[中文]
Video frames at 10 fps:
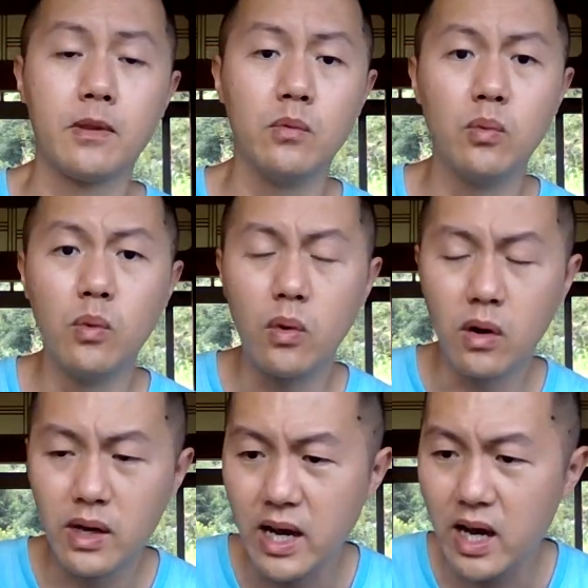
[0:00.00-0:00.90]

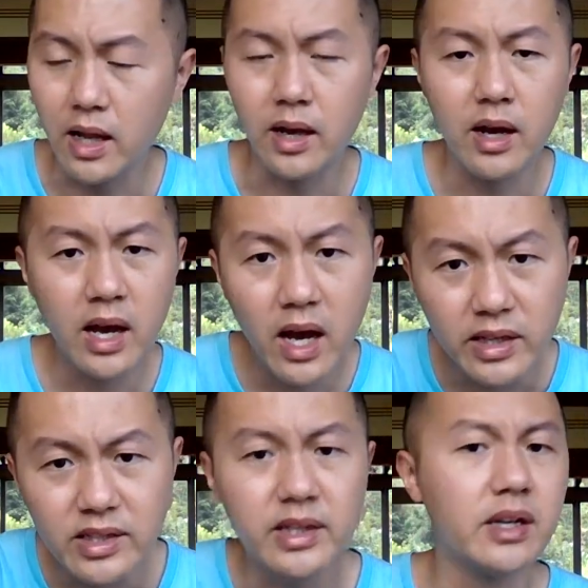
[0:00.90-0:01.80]
我看
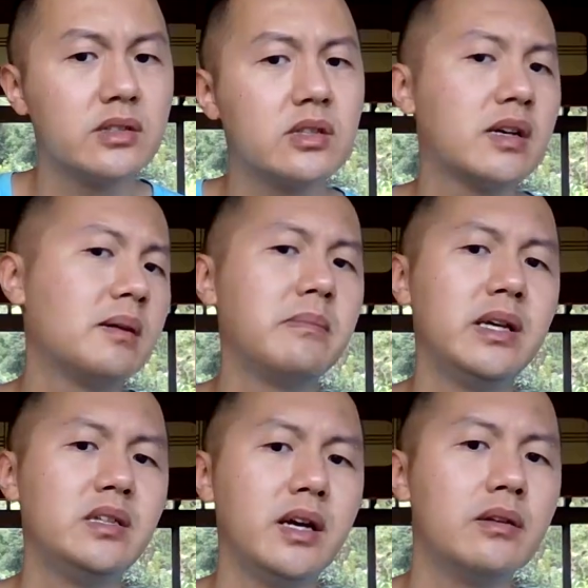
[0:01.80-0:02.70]
也是跟
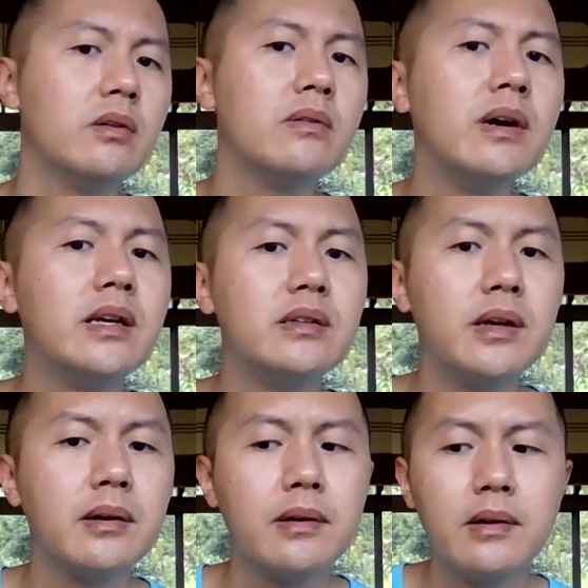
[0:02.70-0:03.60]
没钱有关系。
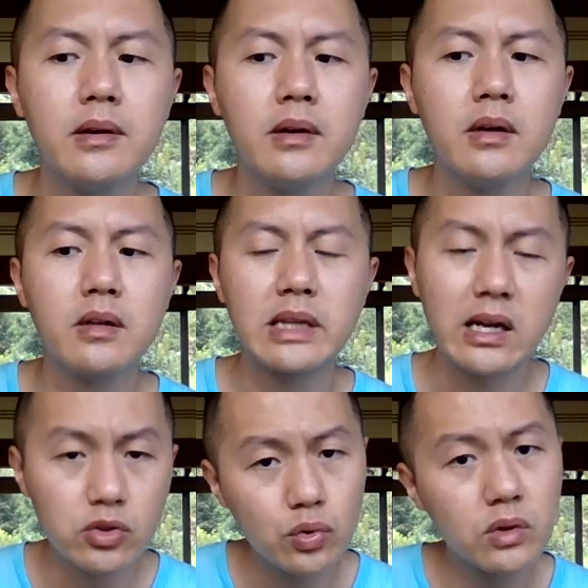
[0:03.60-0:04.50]

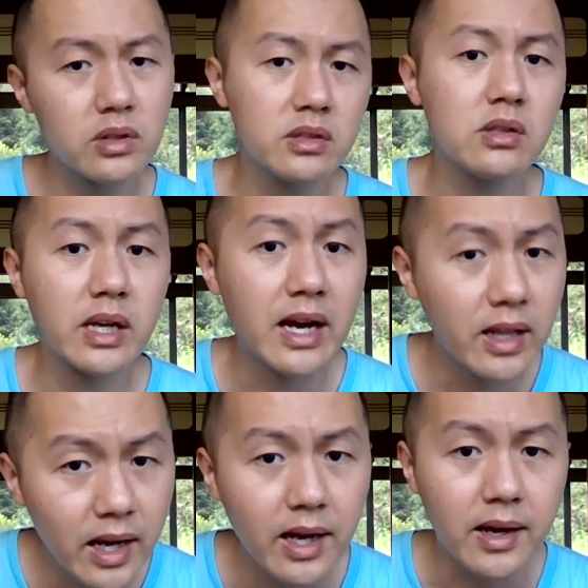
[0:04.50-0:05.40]
他说的是
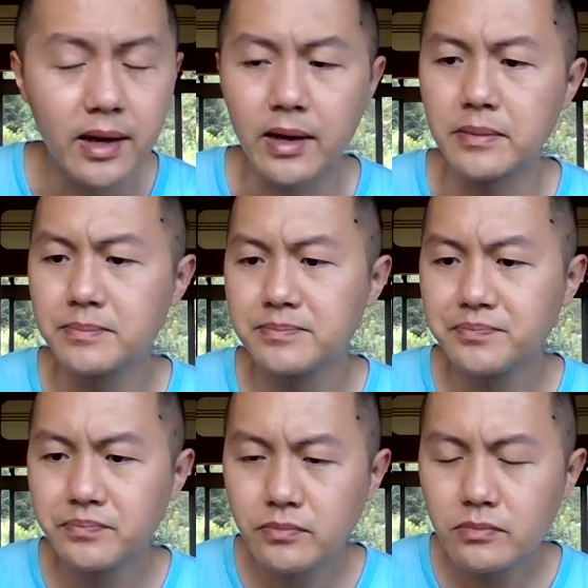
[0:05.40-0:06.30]
干旱啊，
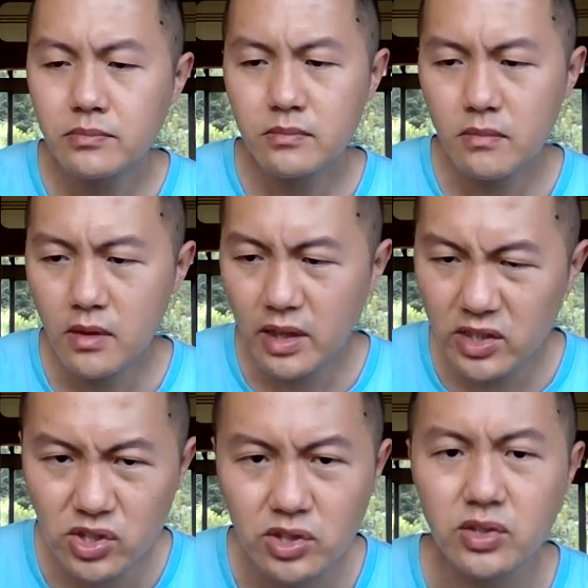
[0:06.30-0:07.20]
但
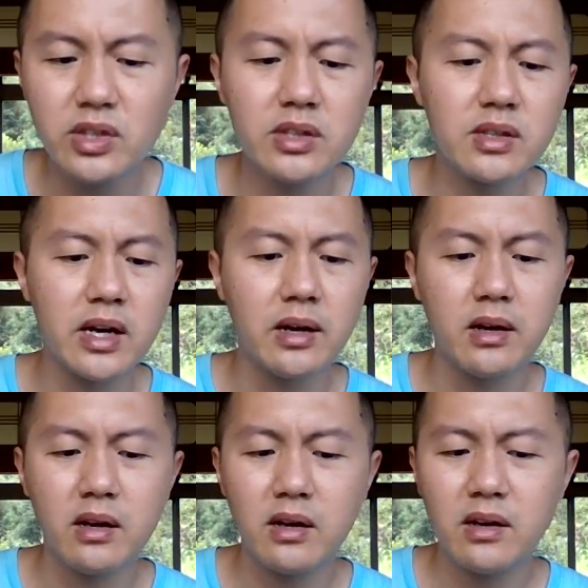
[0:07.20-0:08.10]
实际上
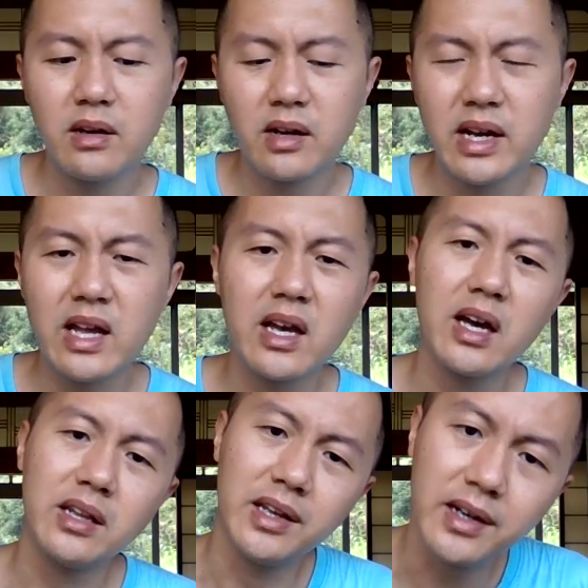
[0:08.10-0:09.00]
干
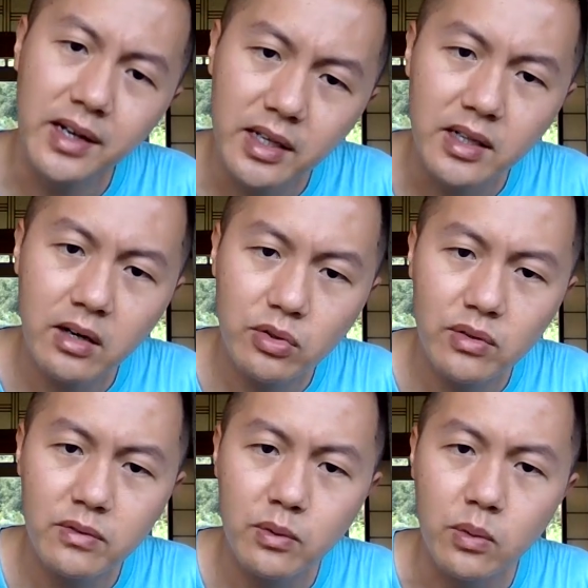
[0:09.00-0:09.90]
旱你可以调
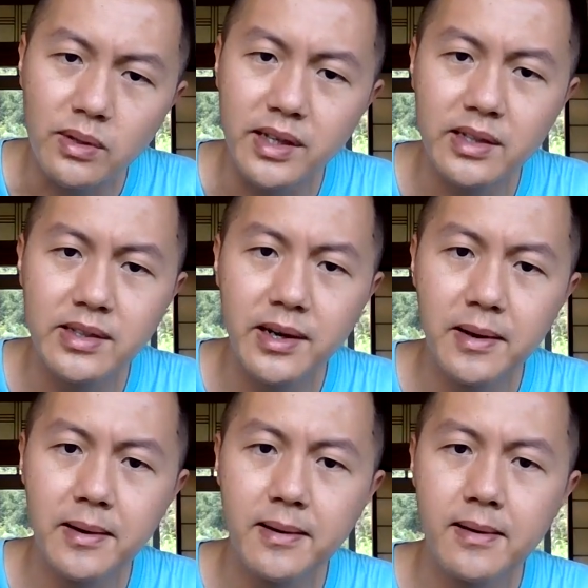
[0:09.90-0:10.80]
动火电
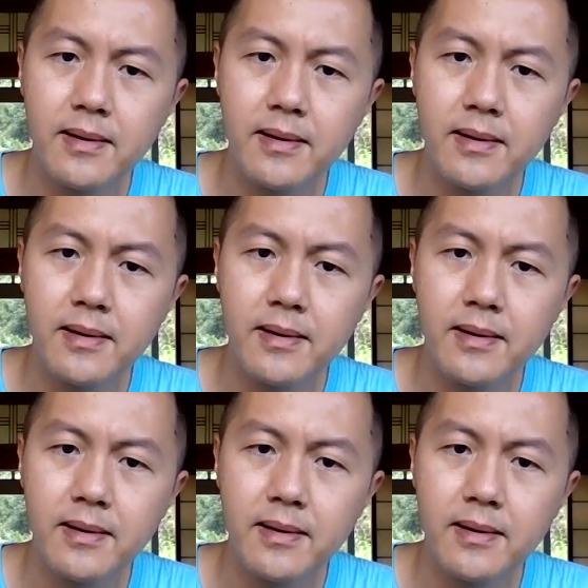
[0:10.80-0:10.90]
噻。